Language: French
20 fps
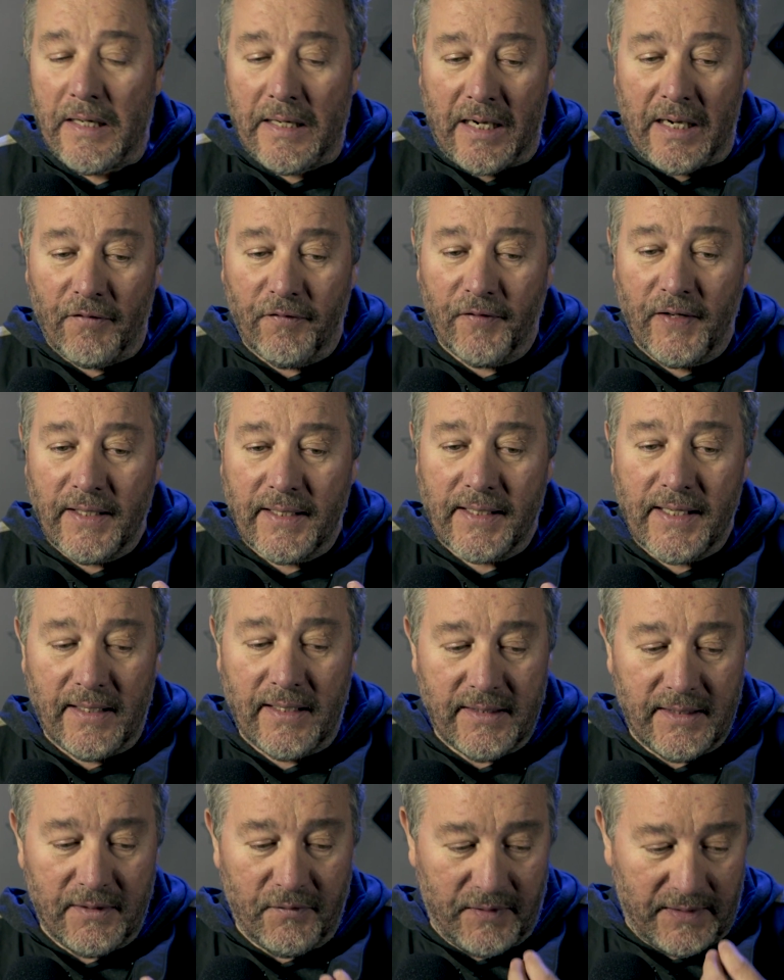La vraie
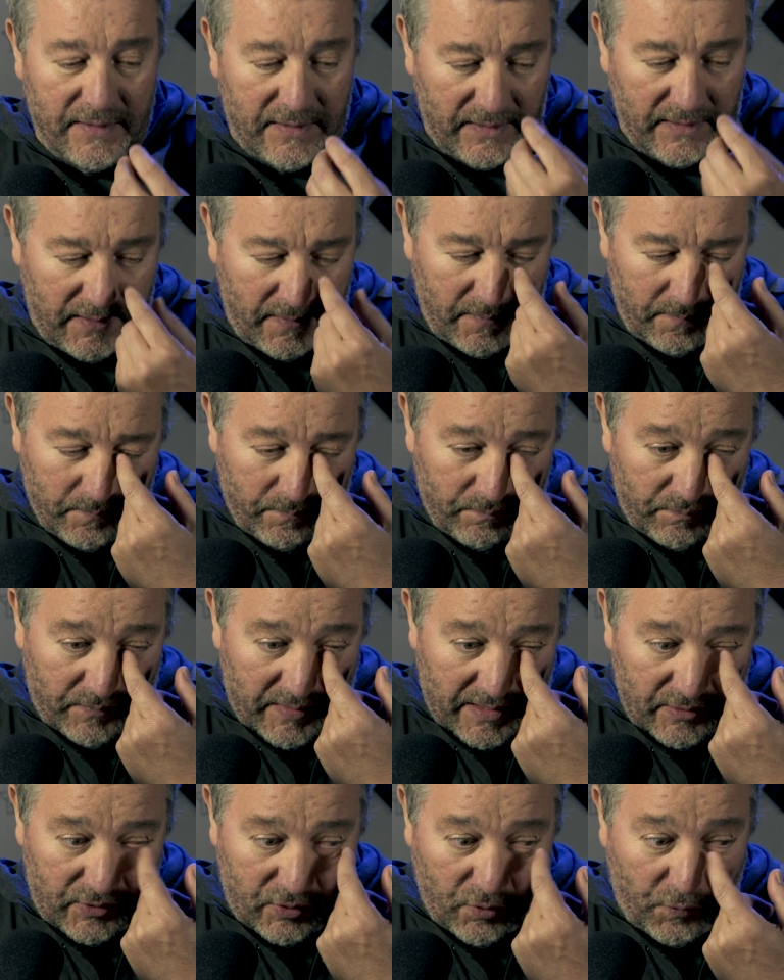créativité
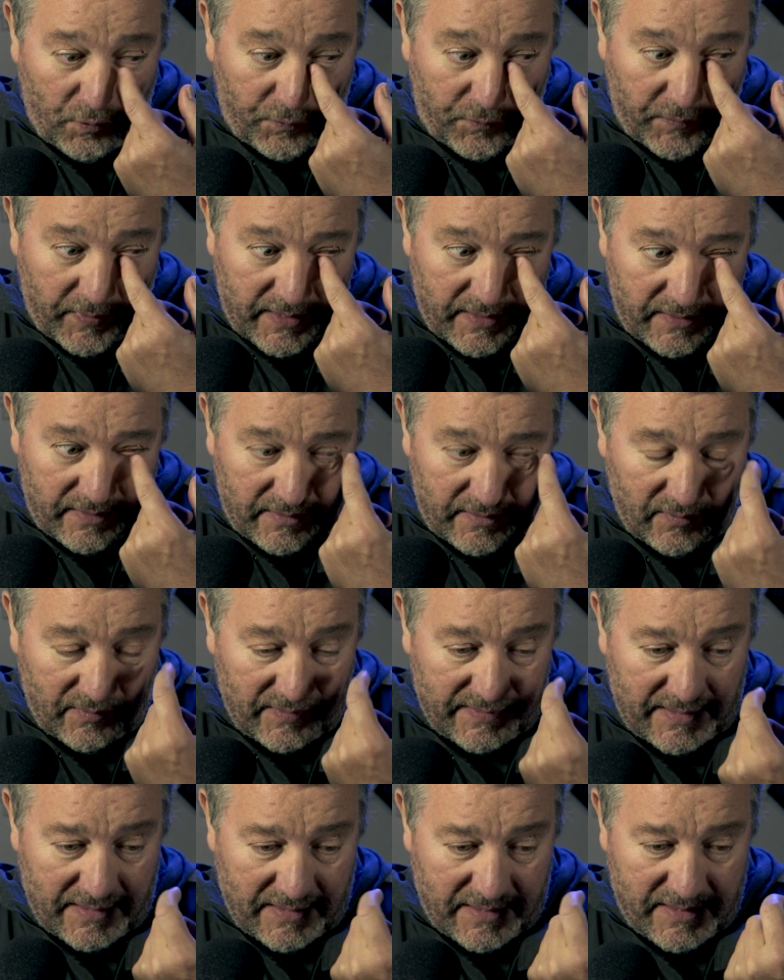se fait
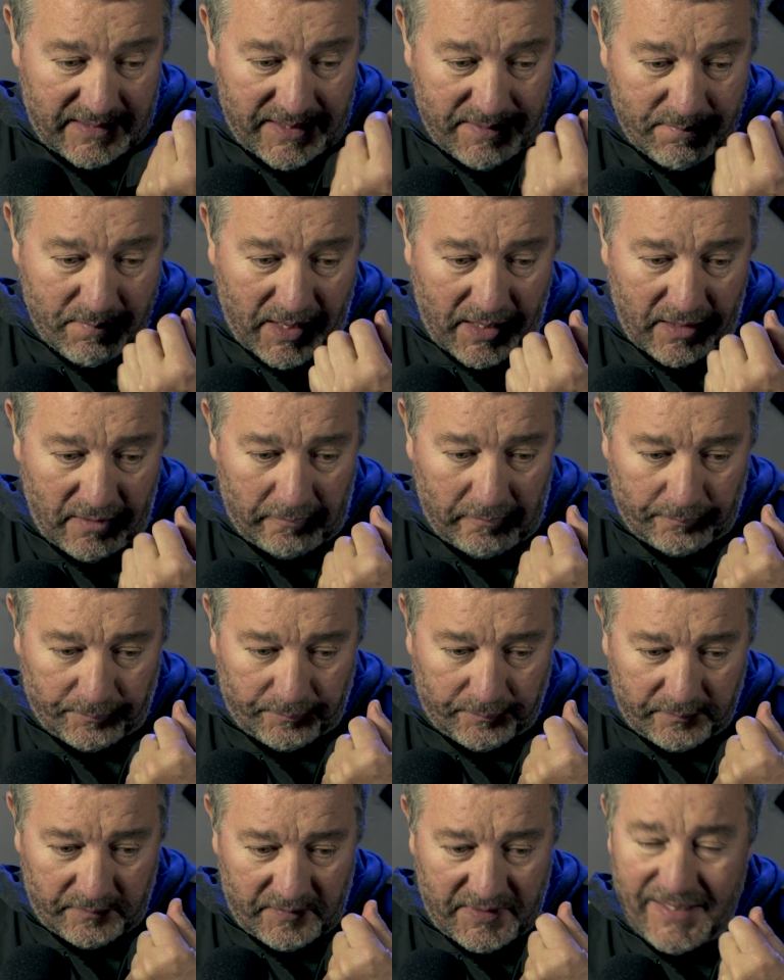dans un climat
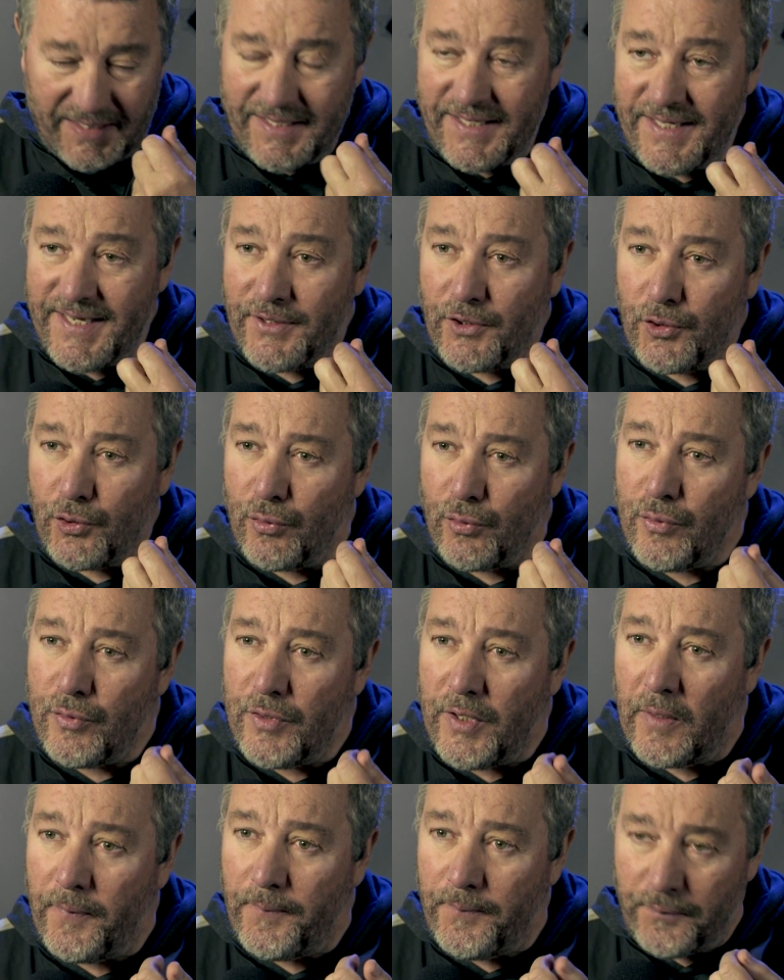
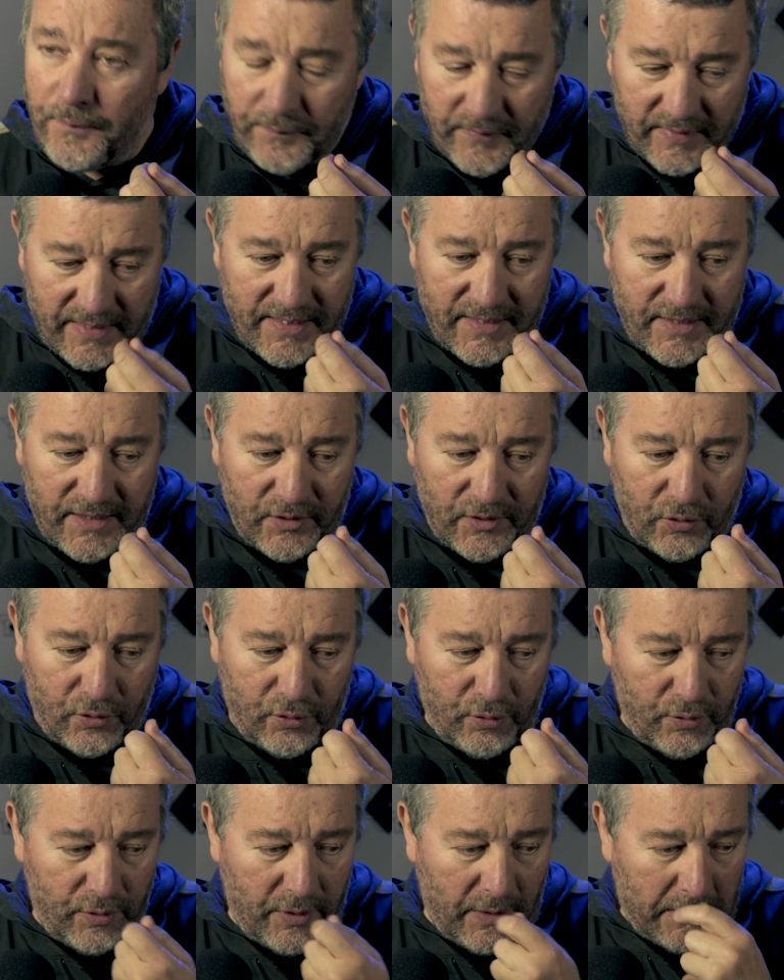d'inquiétude.
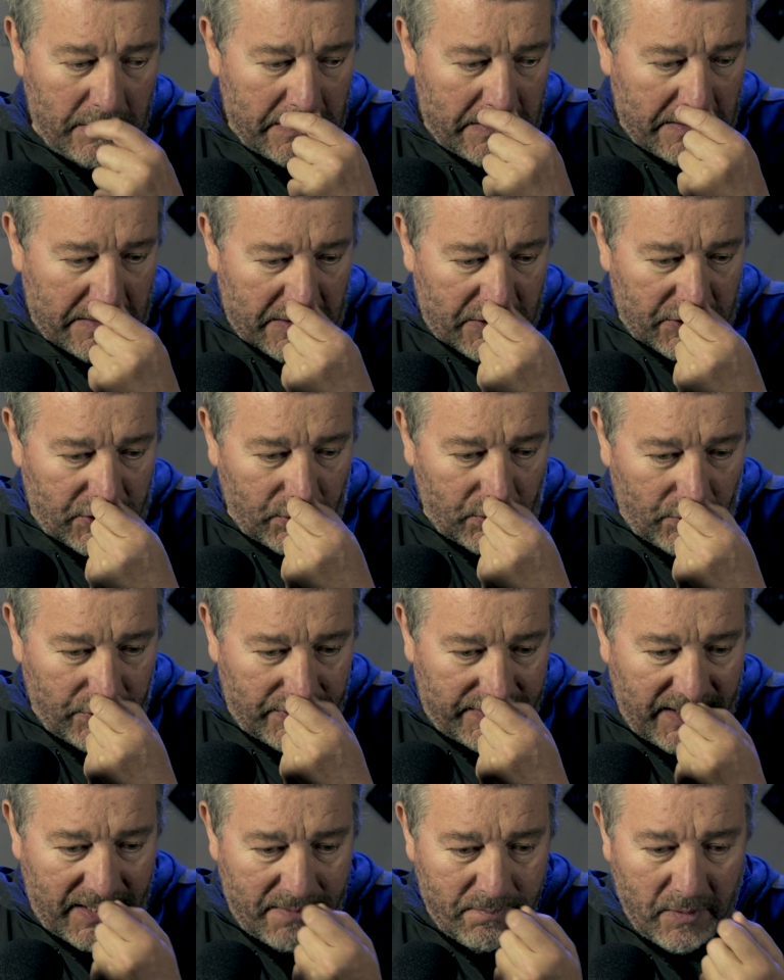D'inquiétude sur le
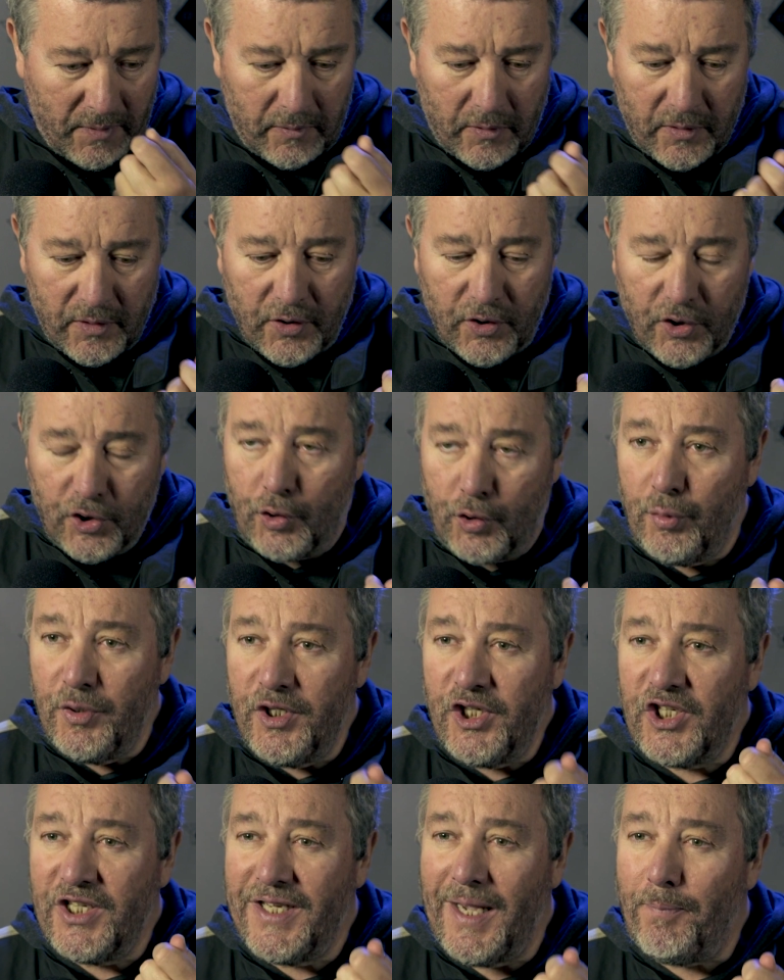thème
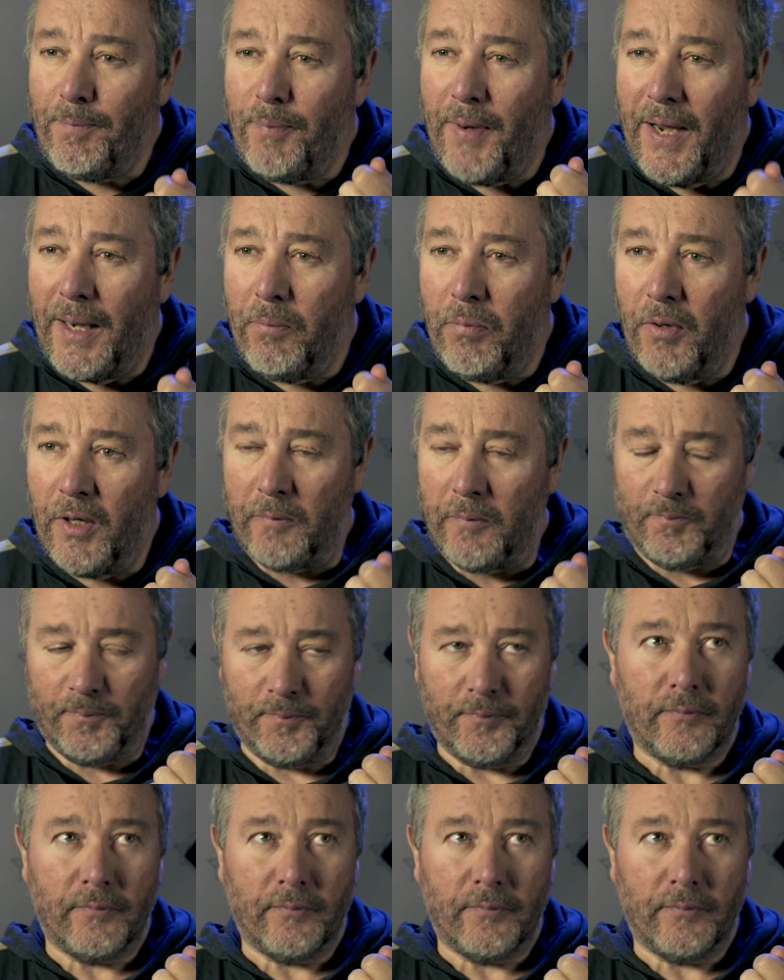suis-je capable